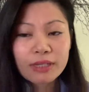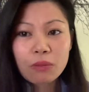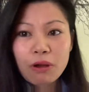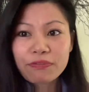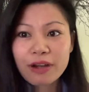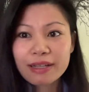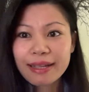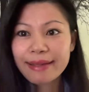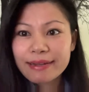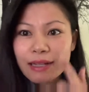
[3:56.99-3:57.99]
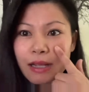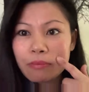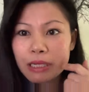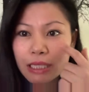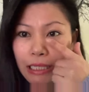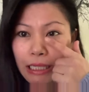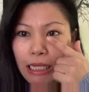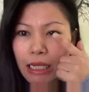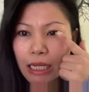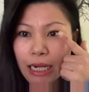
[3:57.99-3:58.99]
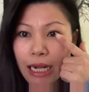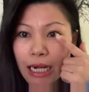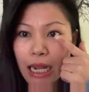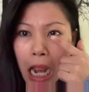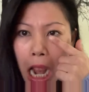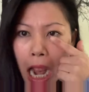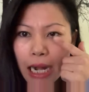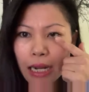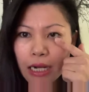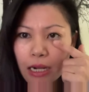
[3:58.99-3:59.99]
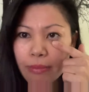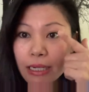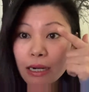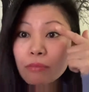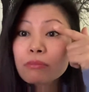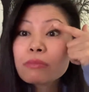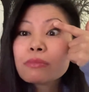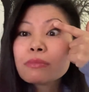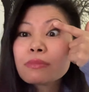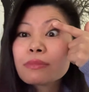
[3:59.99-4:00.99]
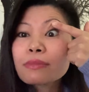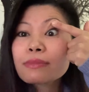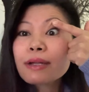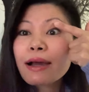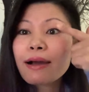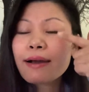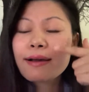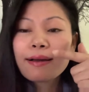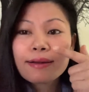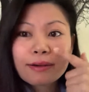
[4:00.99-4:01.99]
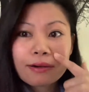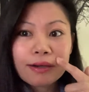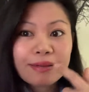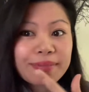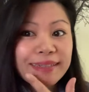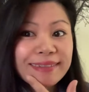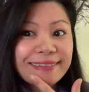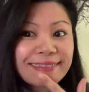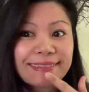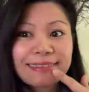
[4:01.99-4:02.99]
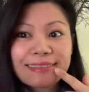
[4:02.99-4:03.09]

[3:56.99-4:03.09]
không bỏ phận gì hết mình chỉ à, đánh eyeliner bên trong đó rồi mình